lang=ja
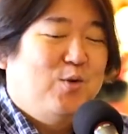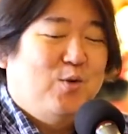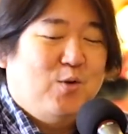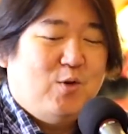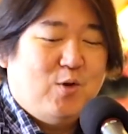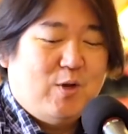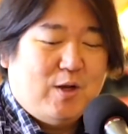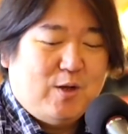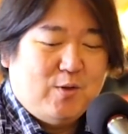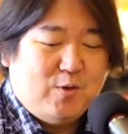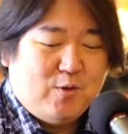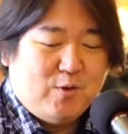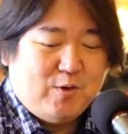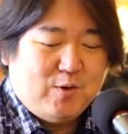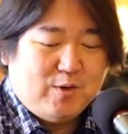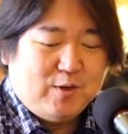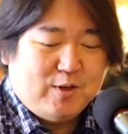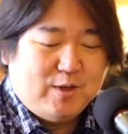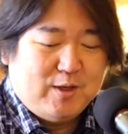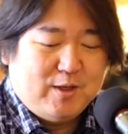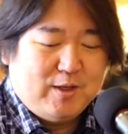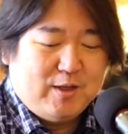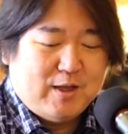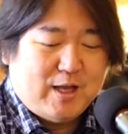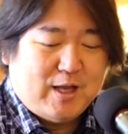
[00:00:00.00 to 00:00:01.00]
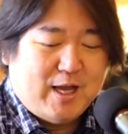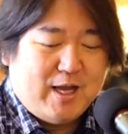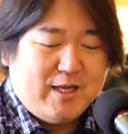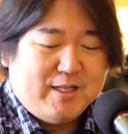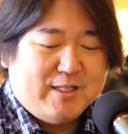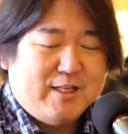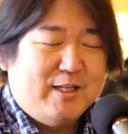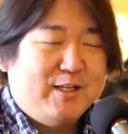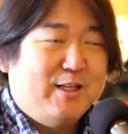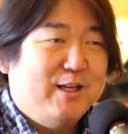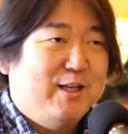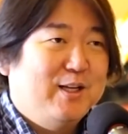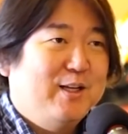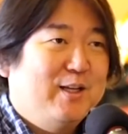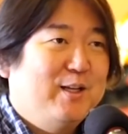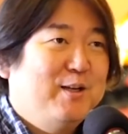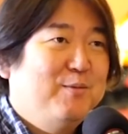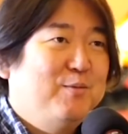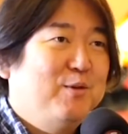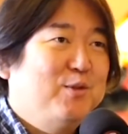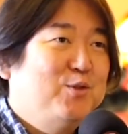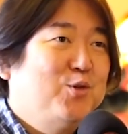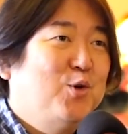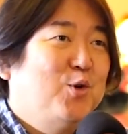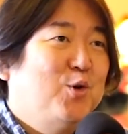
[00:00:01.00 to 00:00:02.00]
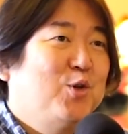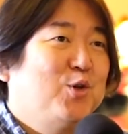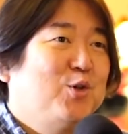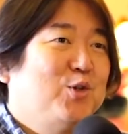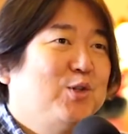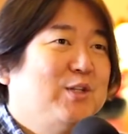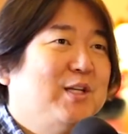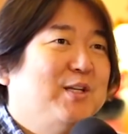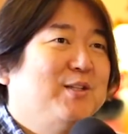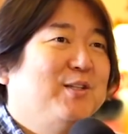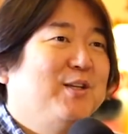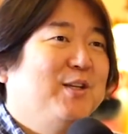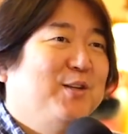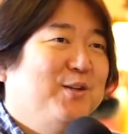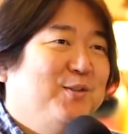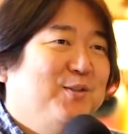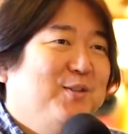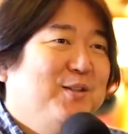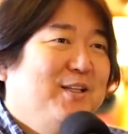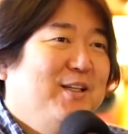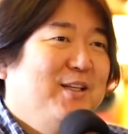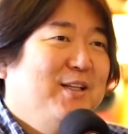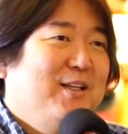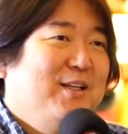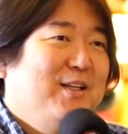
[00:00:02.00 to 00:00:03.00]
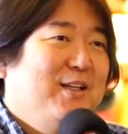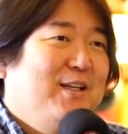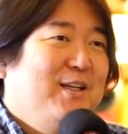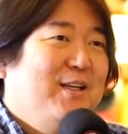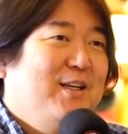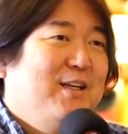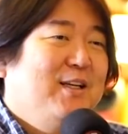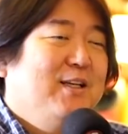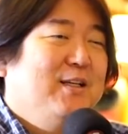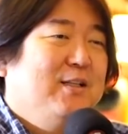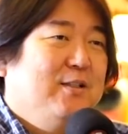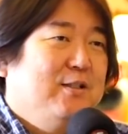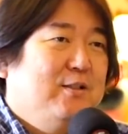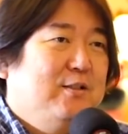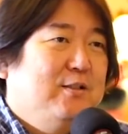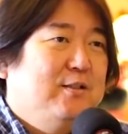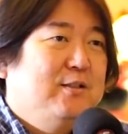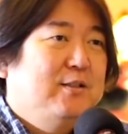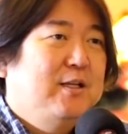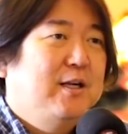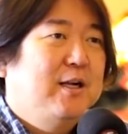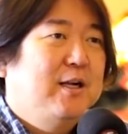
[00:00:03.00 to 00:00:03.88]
のあのあの愛さんにはあの上級者すぎる。うん、